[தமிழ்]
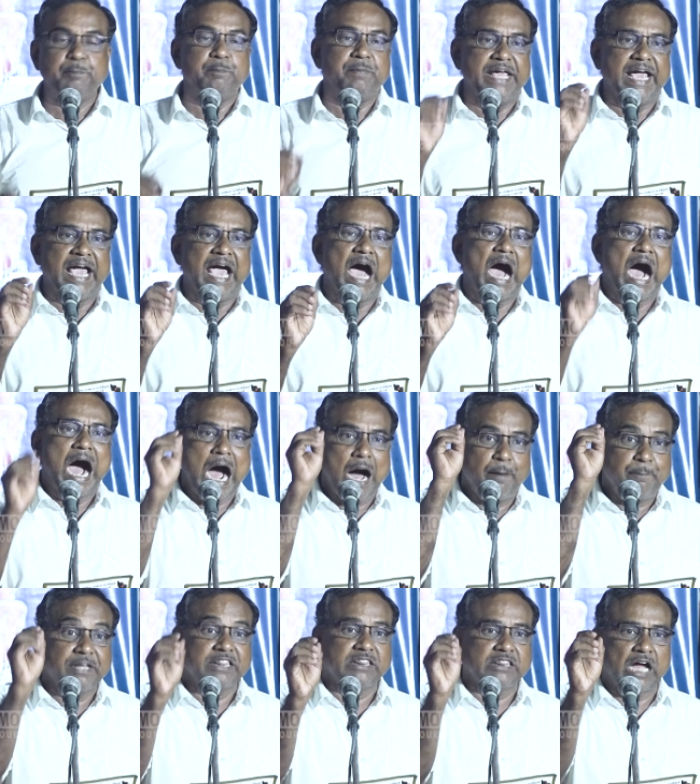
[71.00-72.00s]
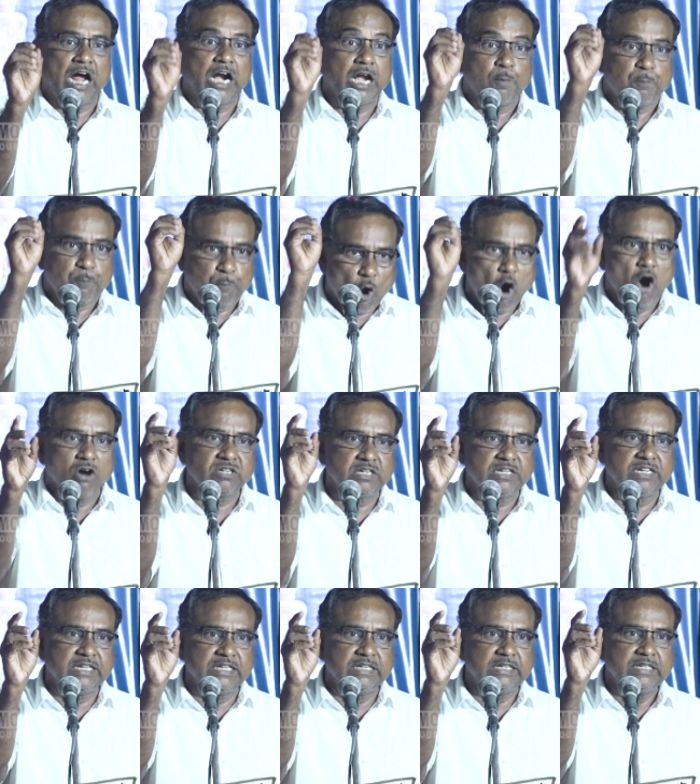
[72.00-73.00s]
மிக ஆபத்தான
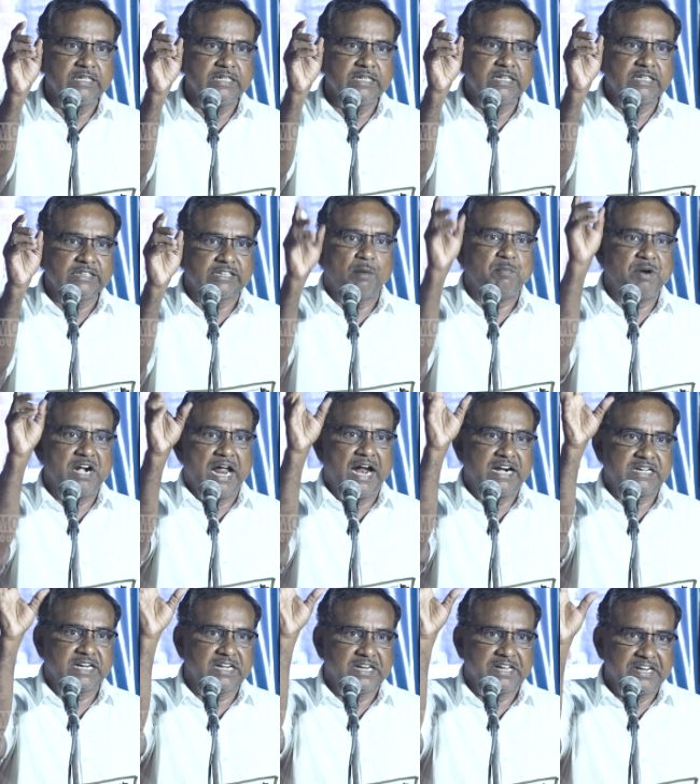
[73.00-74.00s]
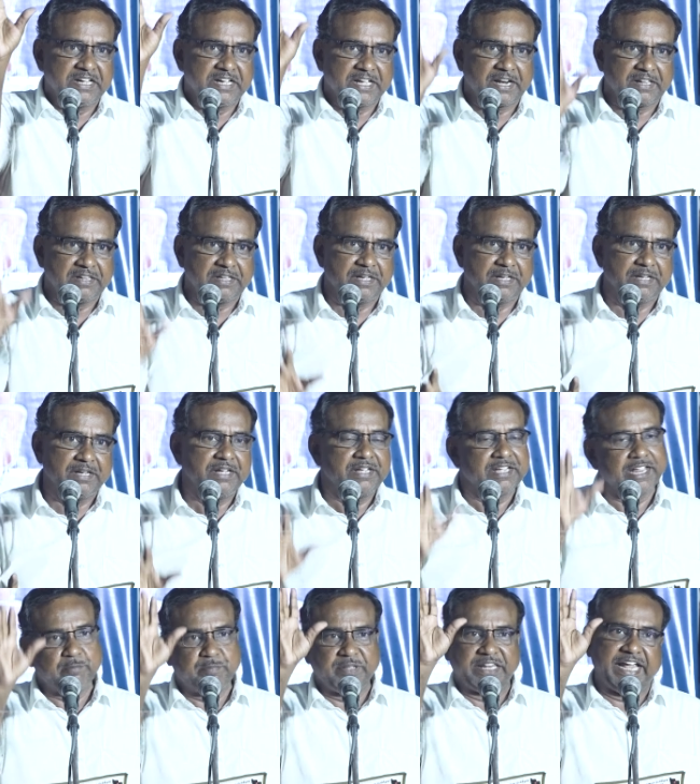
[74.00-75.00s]
போக்கு தமிழ்நாட்டில் இருக்கிறது
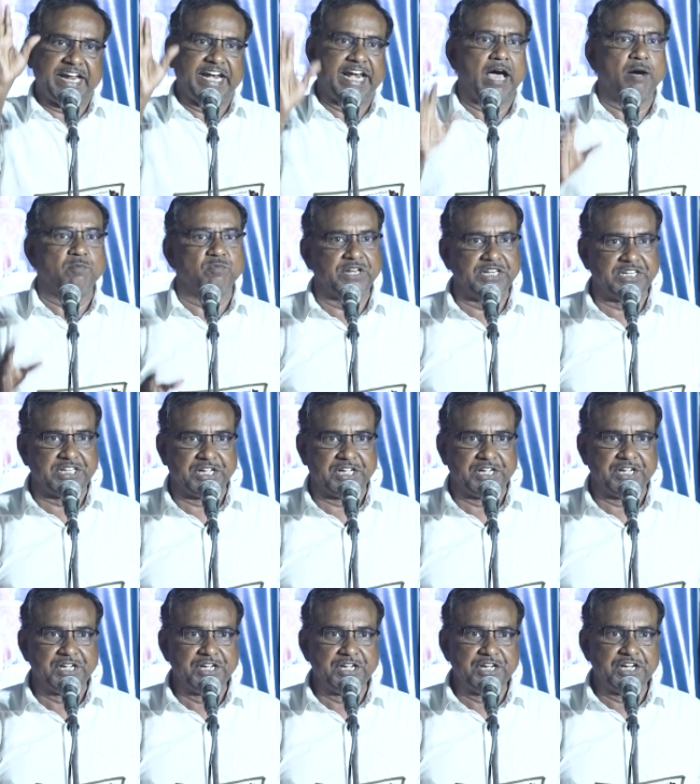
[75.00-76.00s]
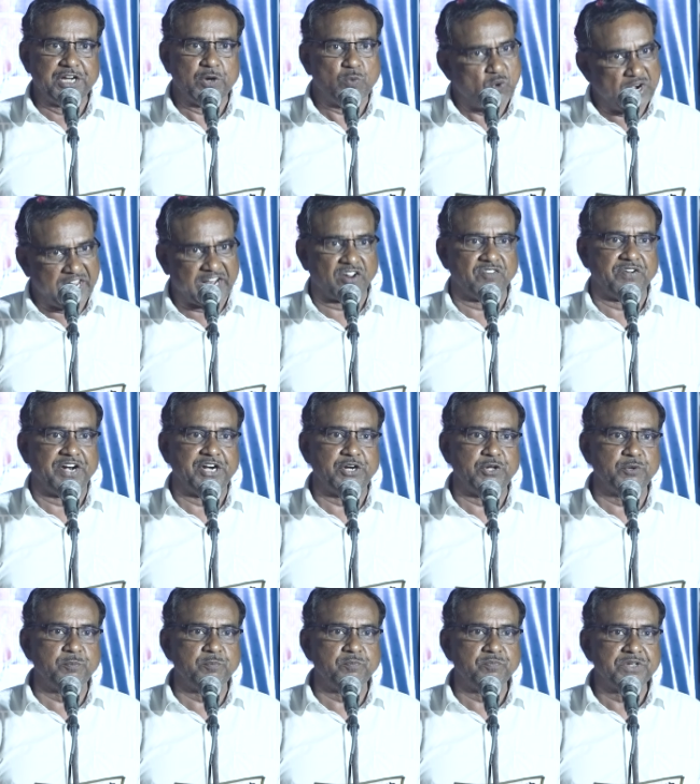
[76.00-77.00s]
என்பதை நாம் வந்து உணர
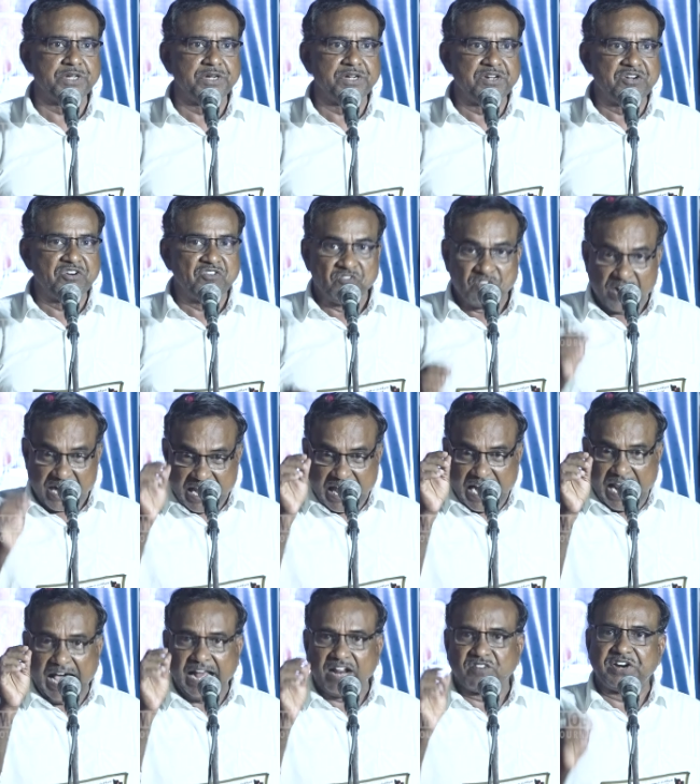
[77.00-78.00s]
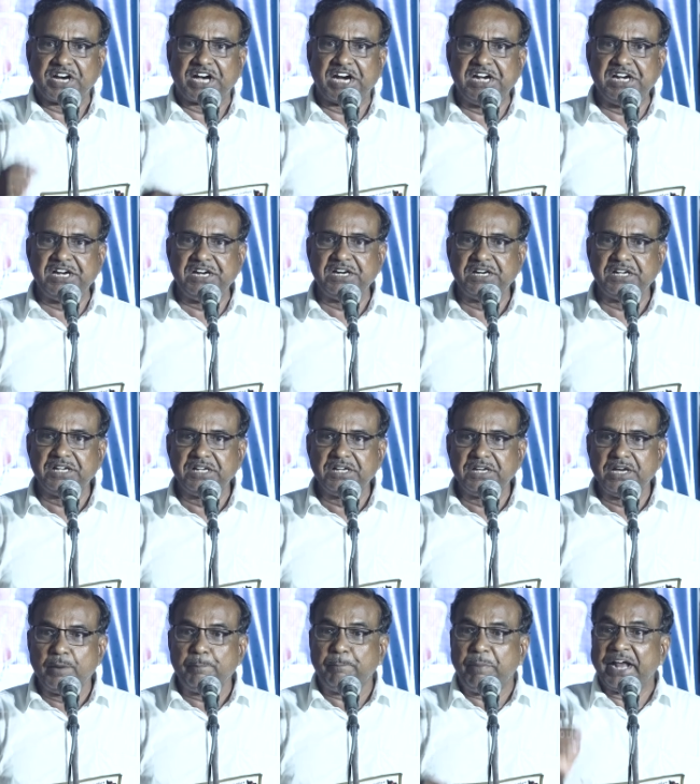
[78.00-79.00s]
வேண்டும் வள்ளலார் அவர்கள்
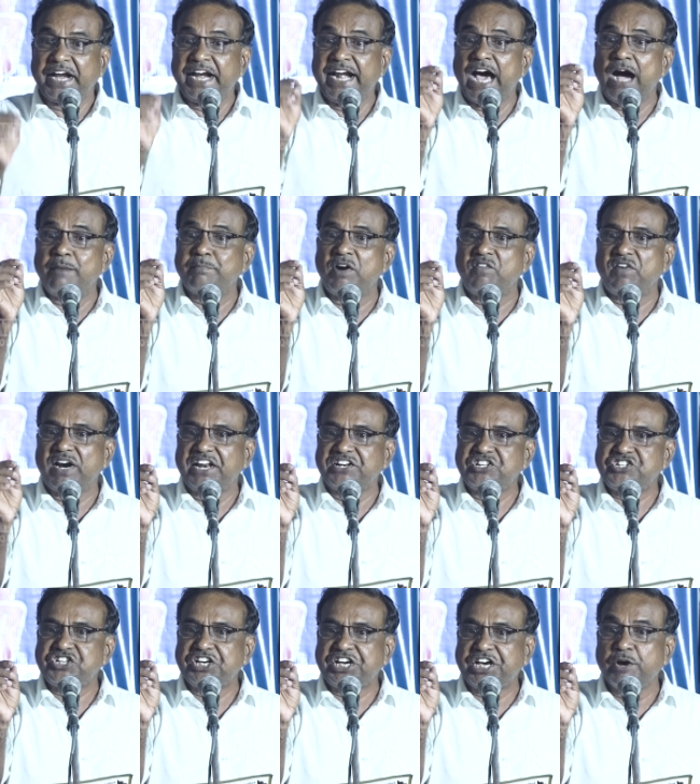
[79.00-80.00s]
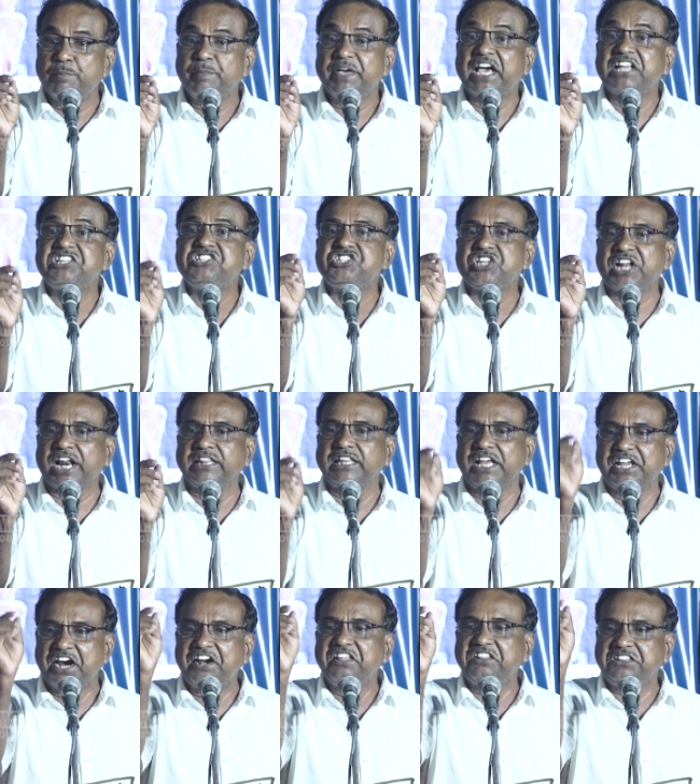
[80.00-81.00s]
பரிணாம வளர்ச்சிக்கு மிகச்சிறந்த
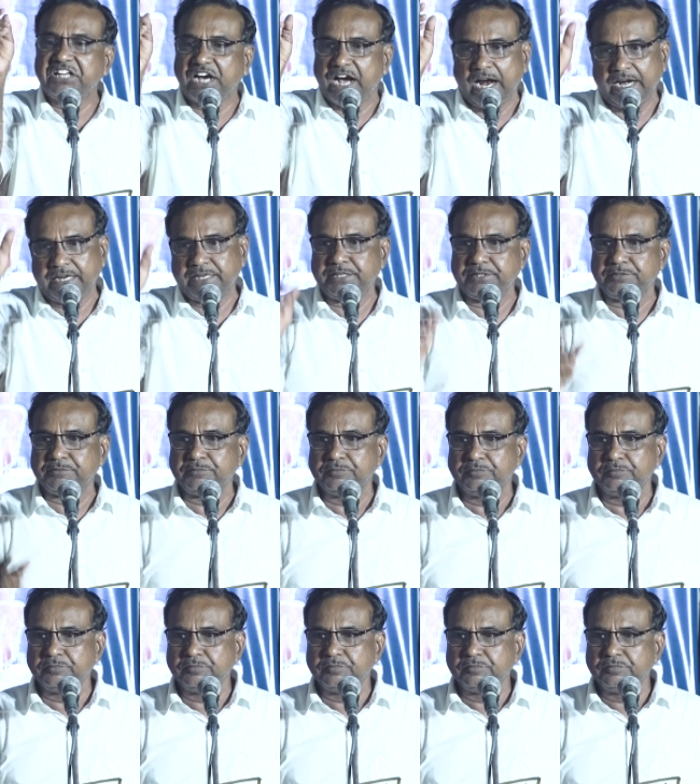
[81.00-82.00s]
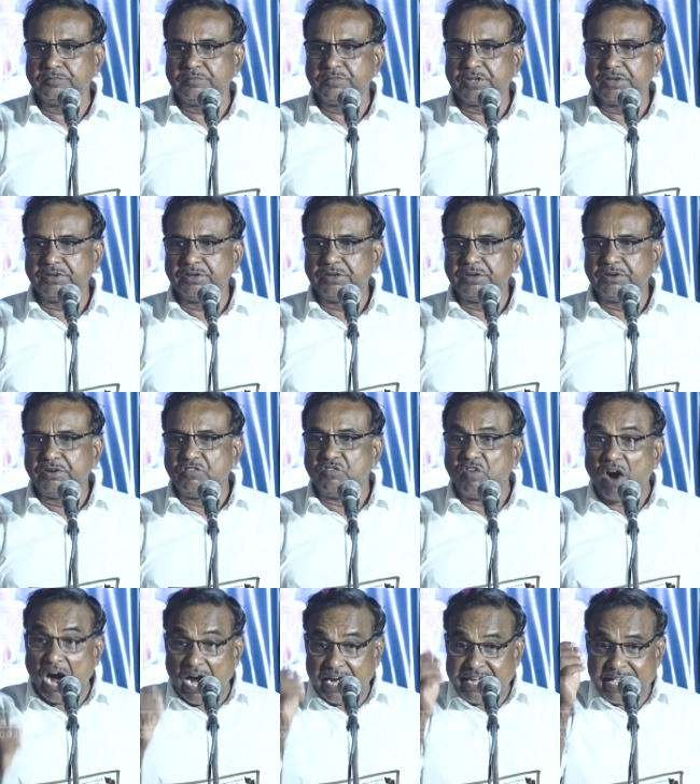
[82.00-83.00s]
எடுத்துக்காட்டு
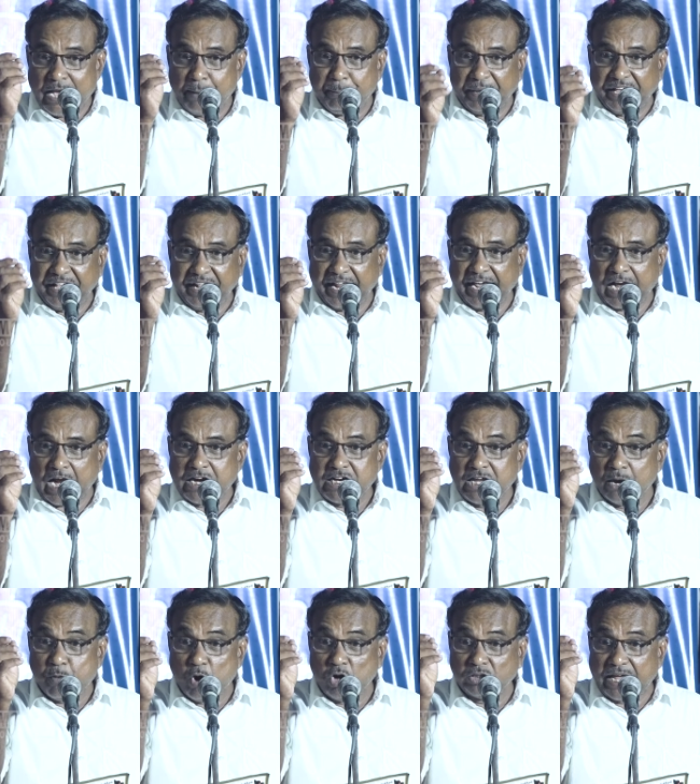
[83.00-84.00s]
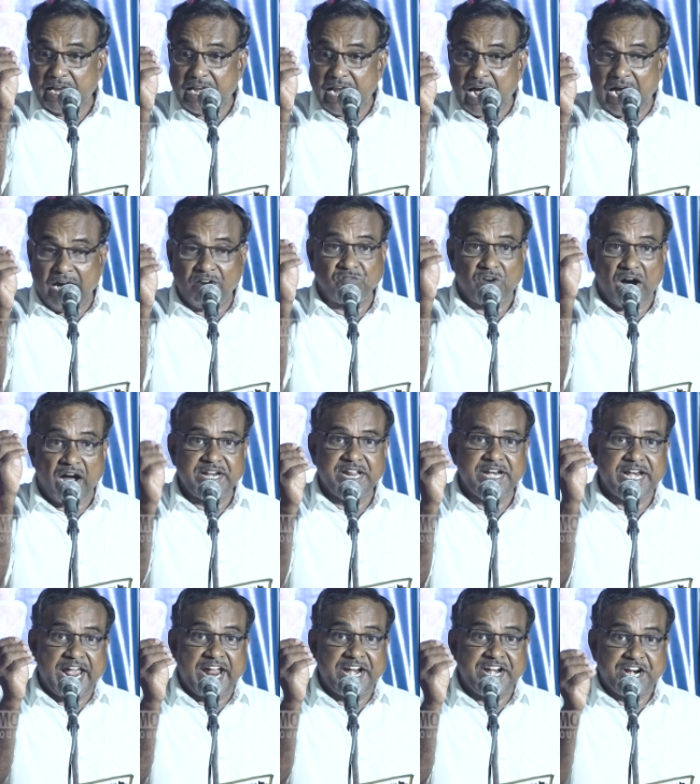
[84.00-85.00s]
வாடிய பயிரை கண்டபோதெல்லாம்
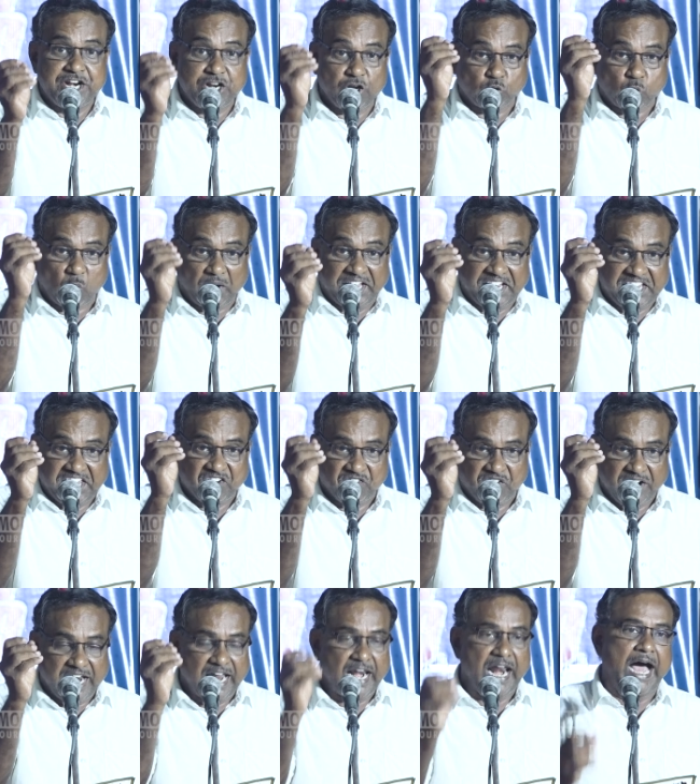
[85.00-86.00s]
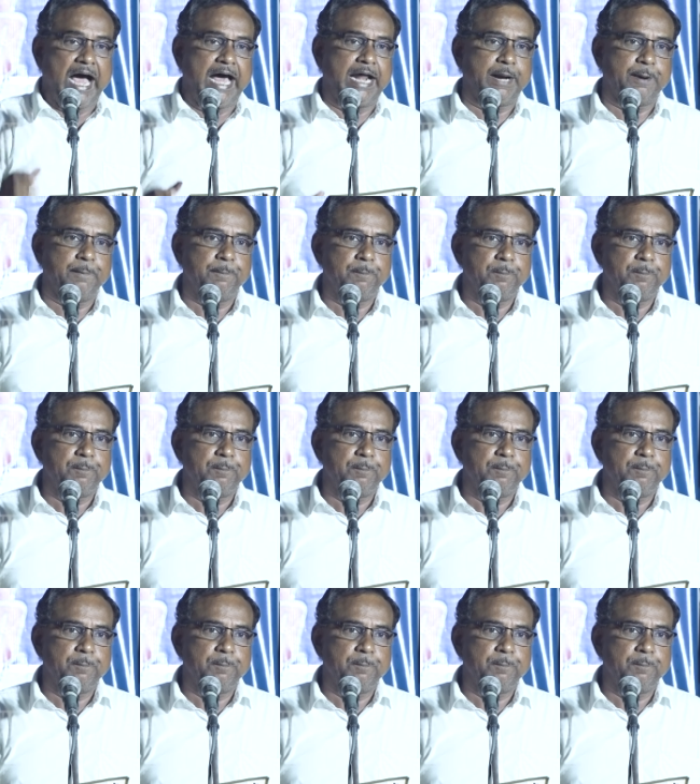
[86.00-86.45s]
வாடினேன் என்று தொடங்கிய வள்ளலார்